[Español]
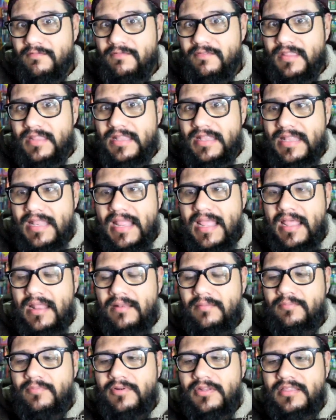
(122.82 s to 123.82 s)

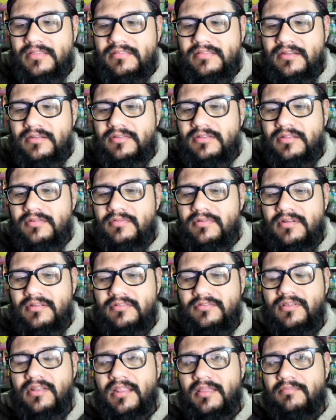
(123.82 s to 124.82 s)
final, porque este no tiene una
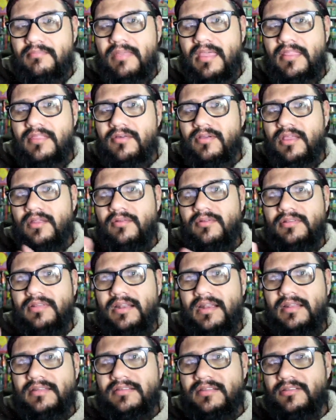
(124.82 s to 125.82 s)
historia en medio que lo
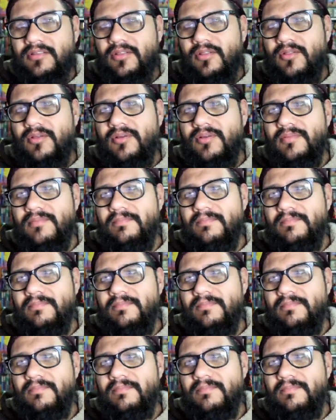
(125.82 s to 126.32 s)
entrelace todo,